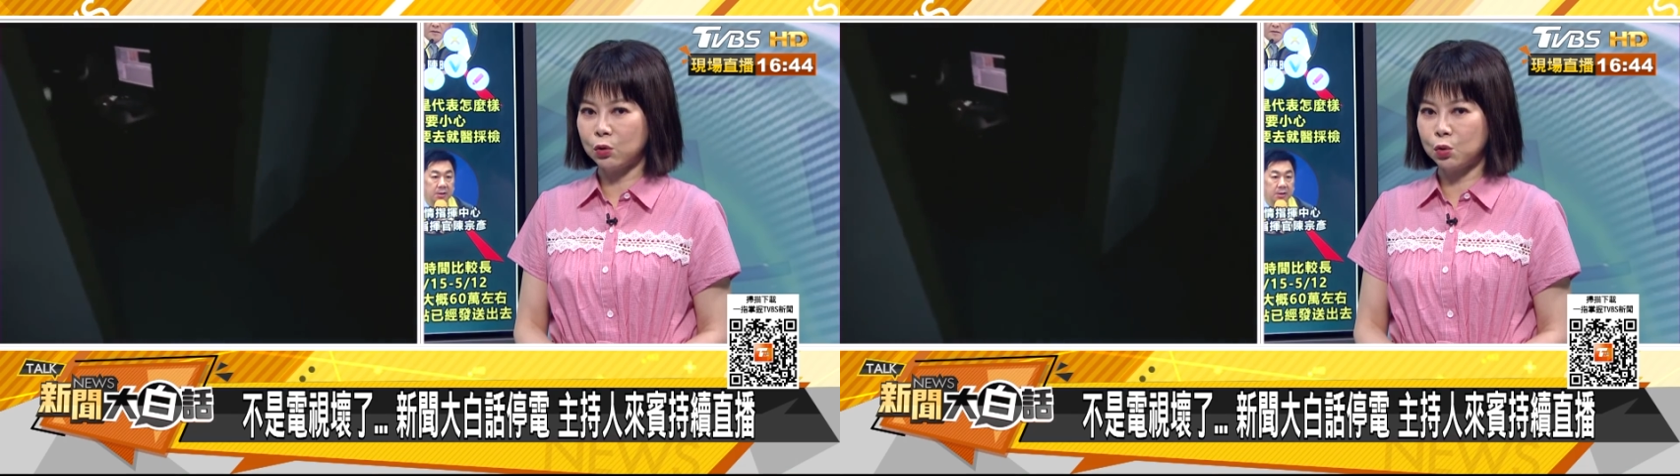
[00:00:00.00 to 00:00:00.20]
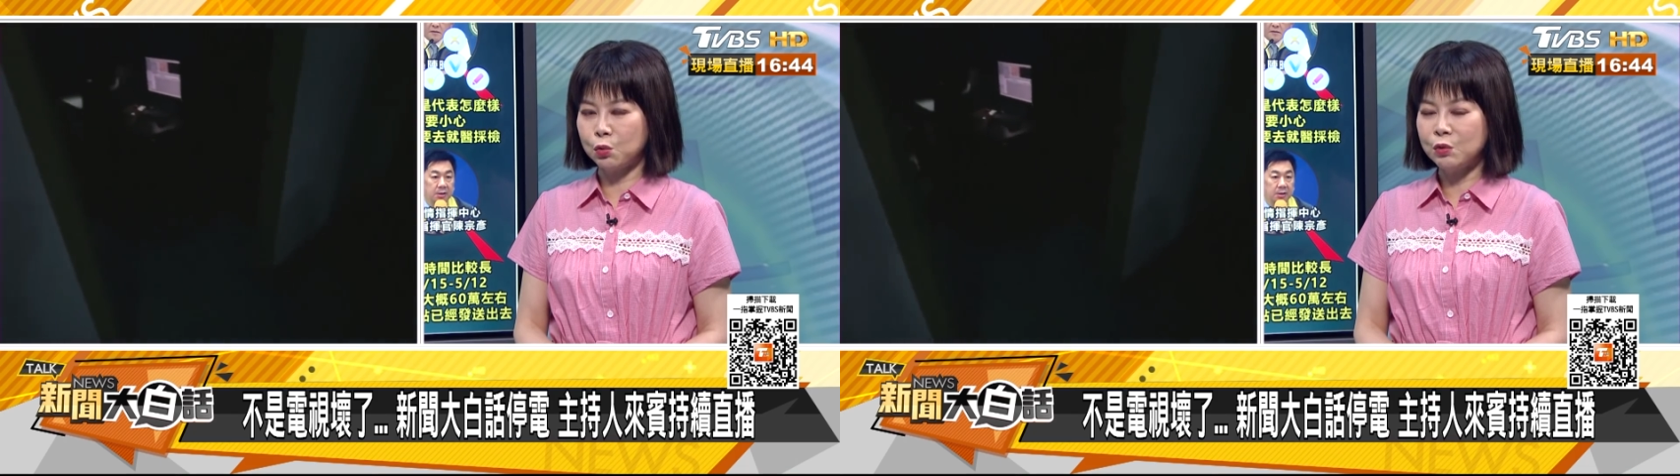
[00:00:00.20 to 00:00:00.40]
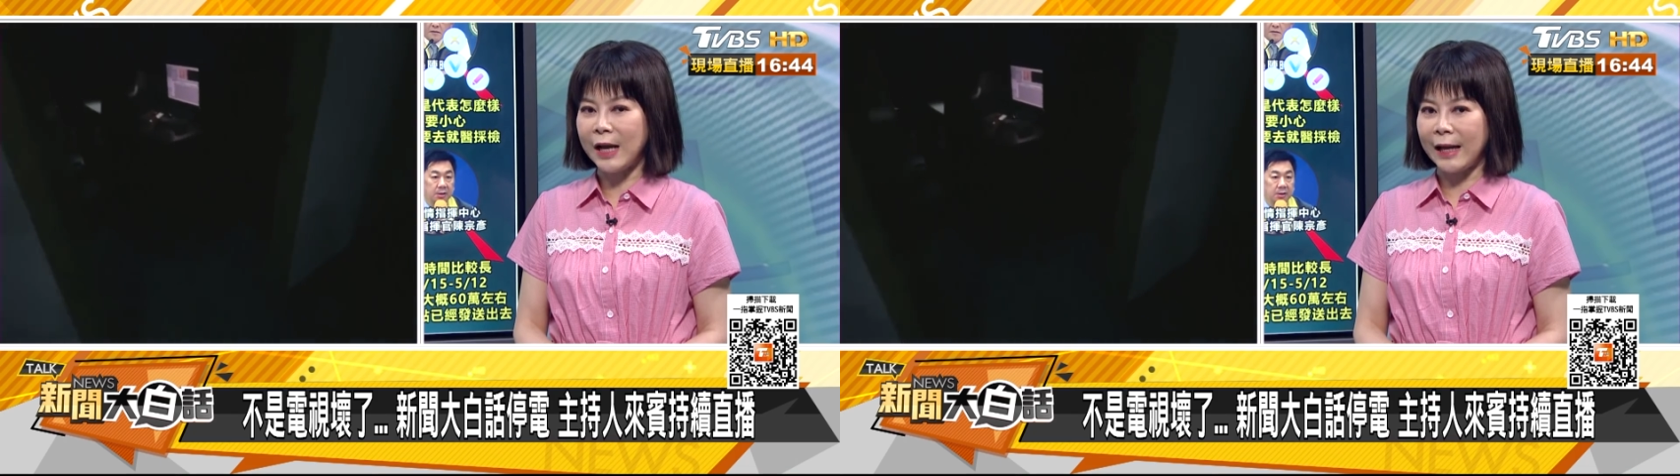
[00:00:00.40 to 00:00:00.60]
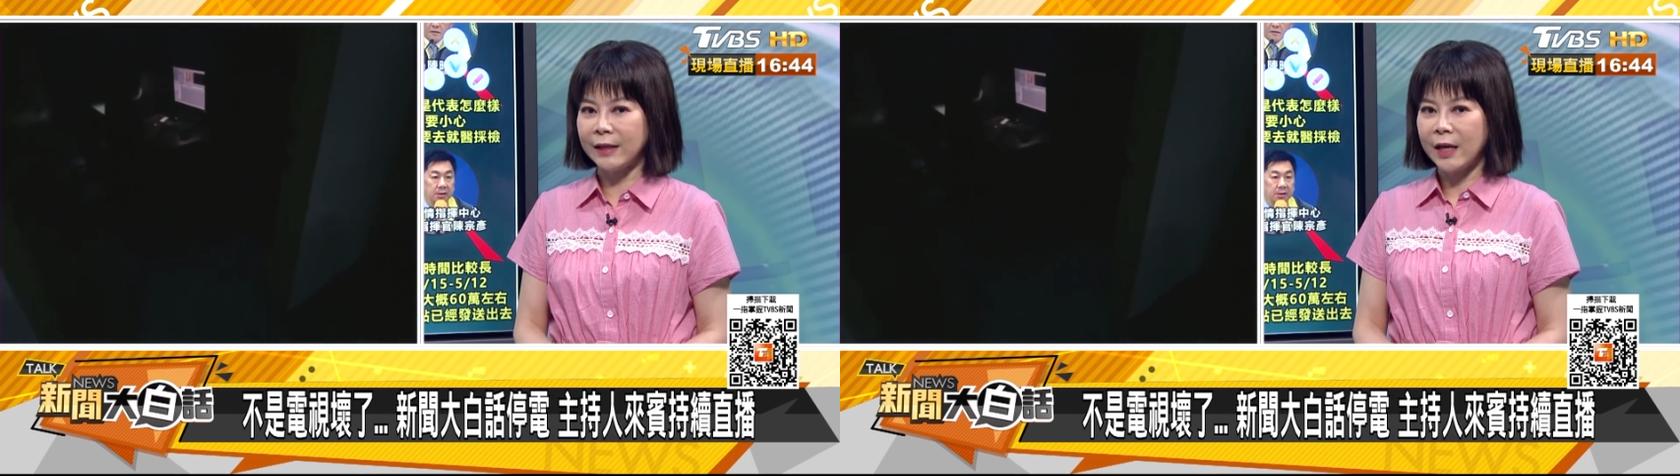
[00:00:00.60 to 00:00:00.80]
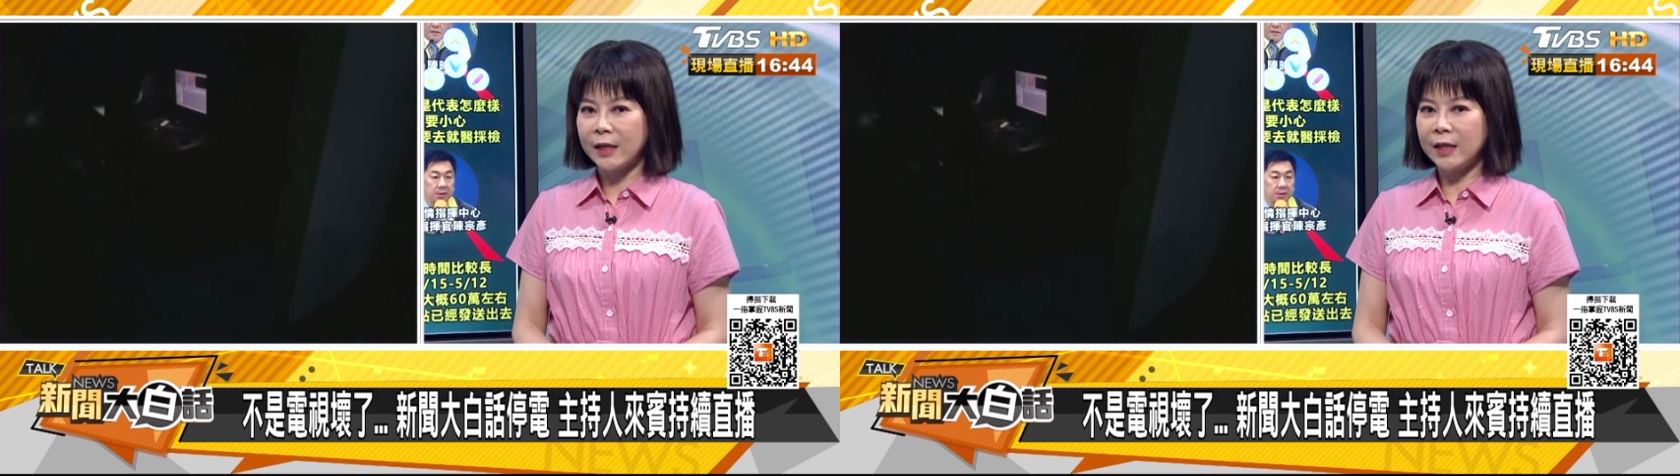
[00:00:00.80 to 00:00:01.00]
突然
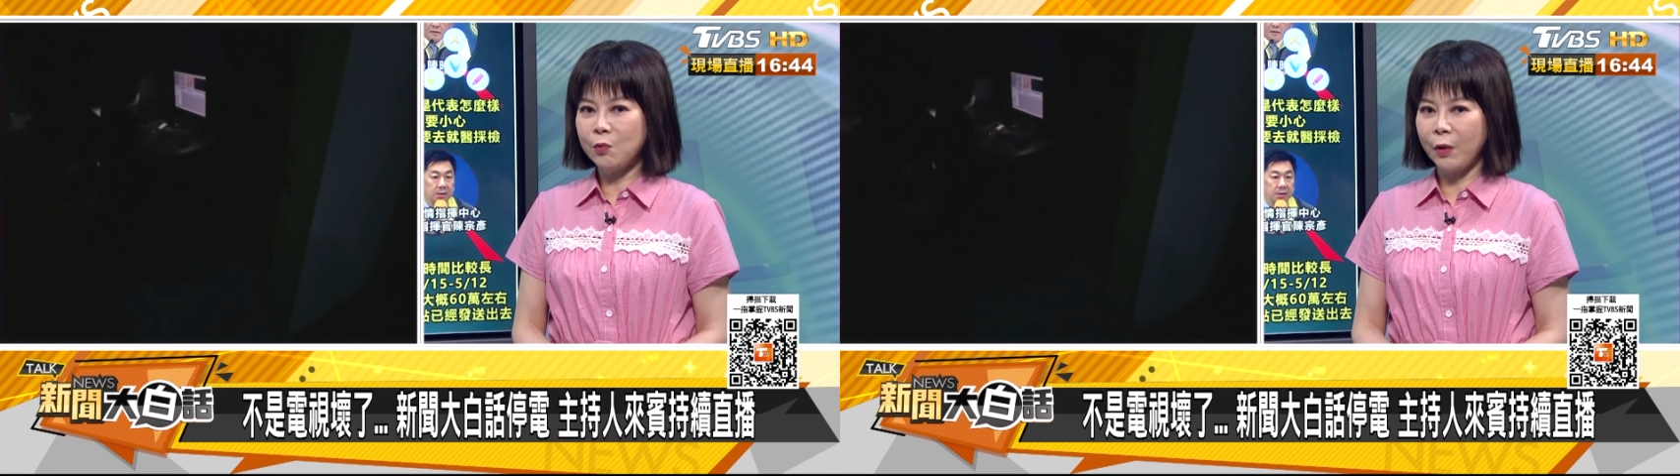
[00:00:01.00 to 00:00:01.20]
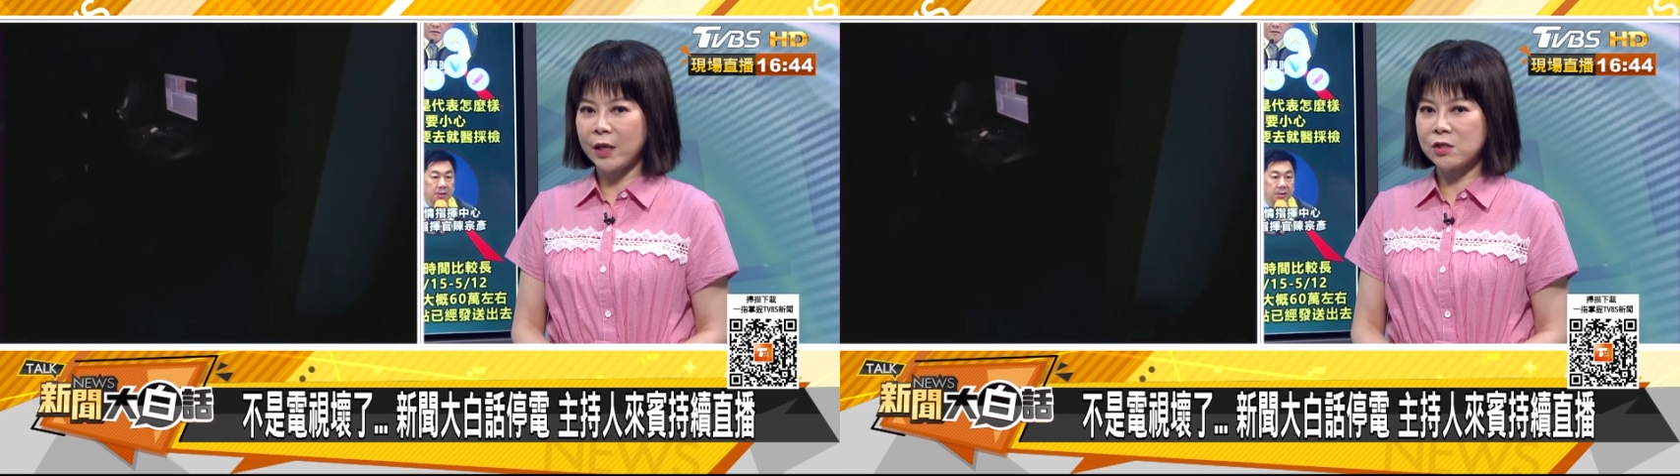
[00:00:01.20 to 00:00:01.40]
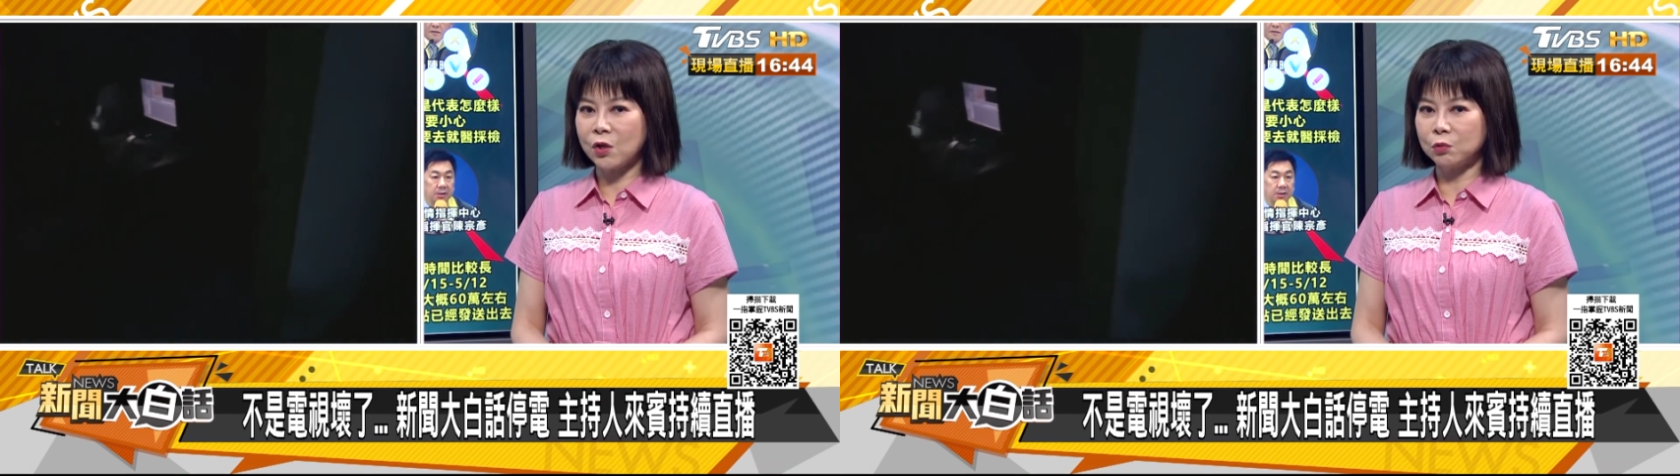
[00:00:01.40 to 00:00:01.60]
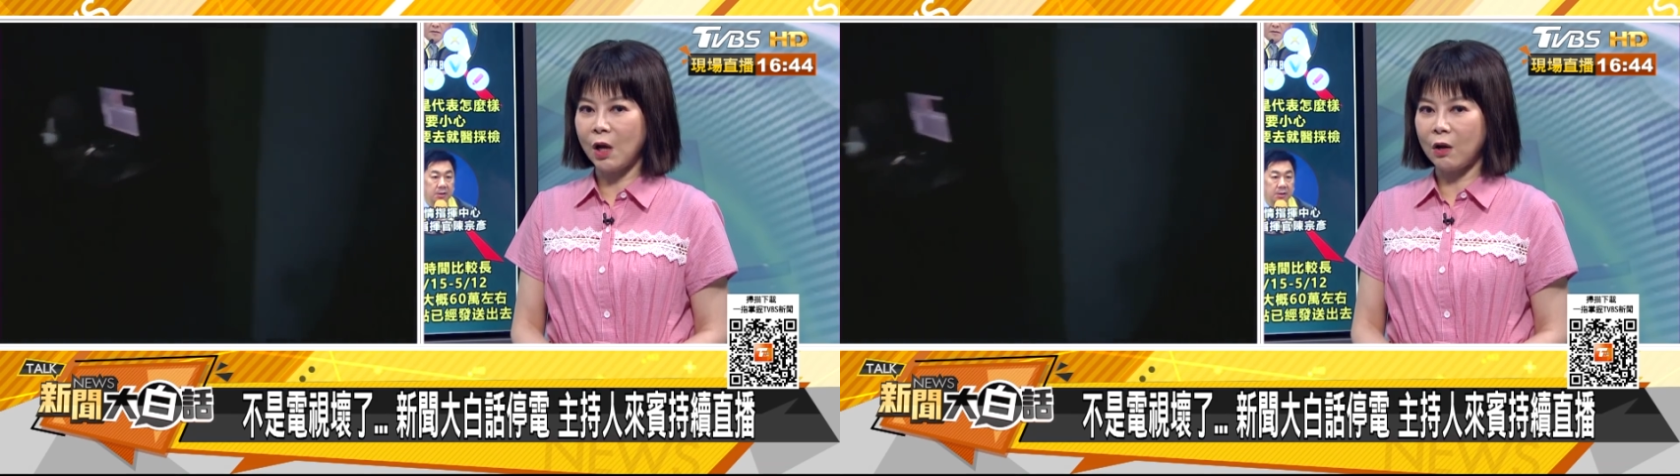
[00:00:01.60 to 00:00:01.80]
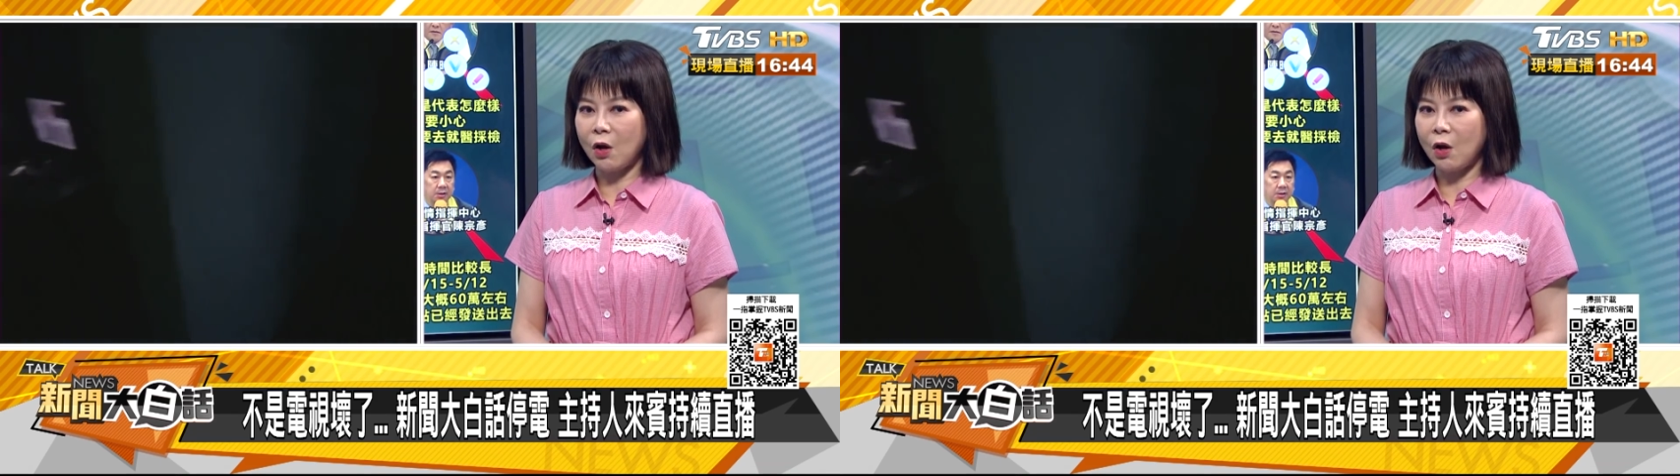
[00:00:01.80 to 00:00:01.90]
因为受到